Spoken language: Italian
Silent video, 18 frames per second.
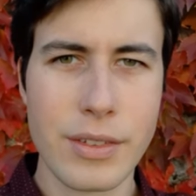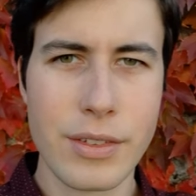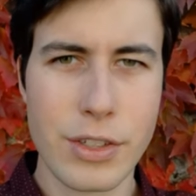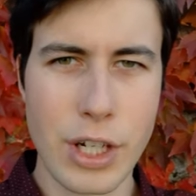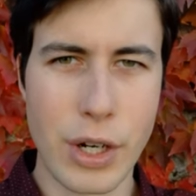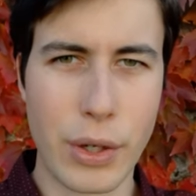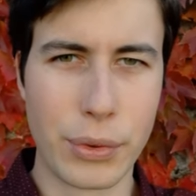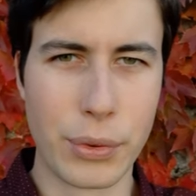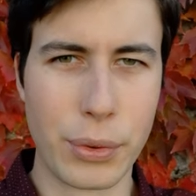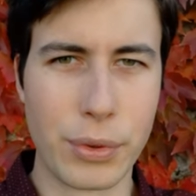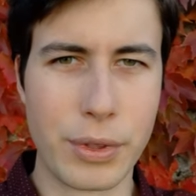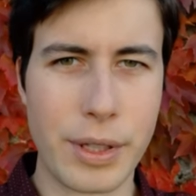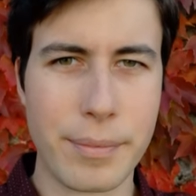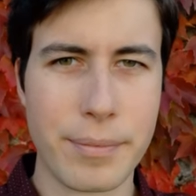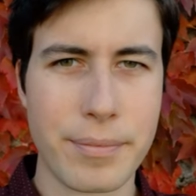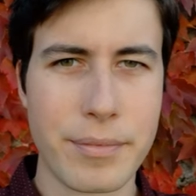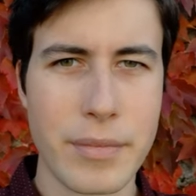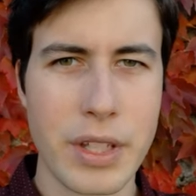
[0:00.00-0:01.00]
Ciao a
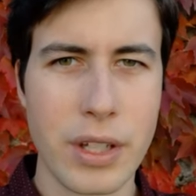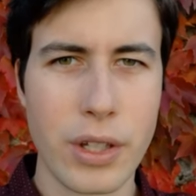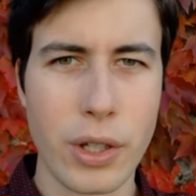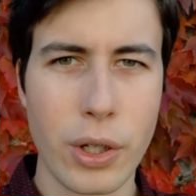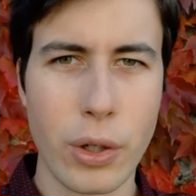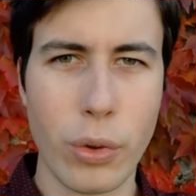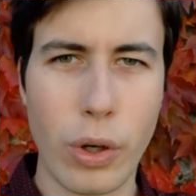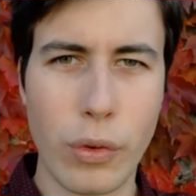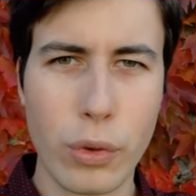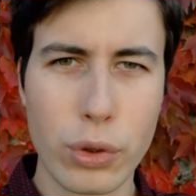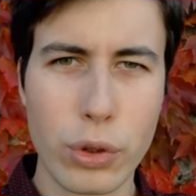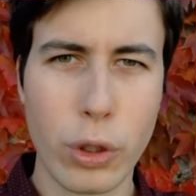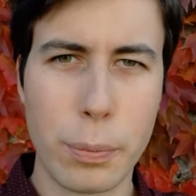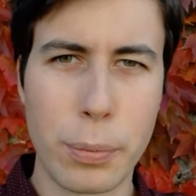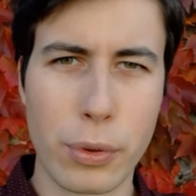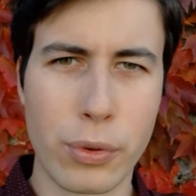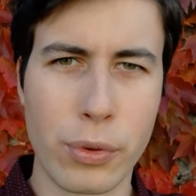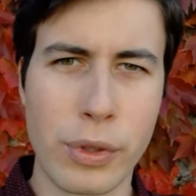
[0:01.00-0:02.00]
tutti. Ho avuto
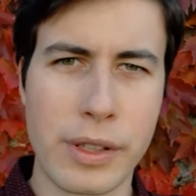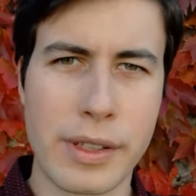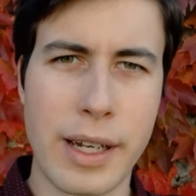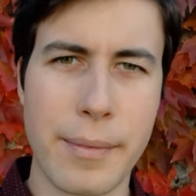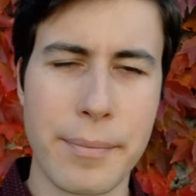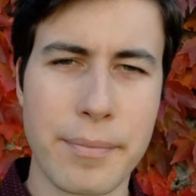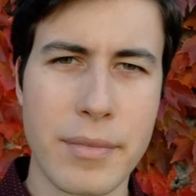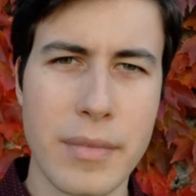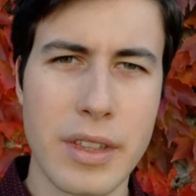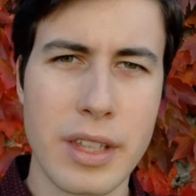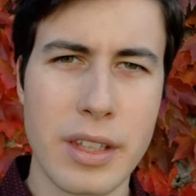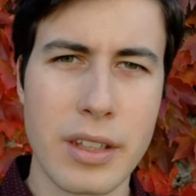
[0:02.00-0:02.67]
l'opportunità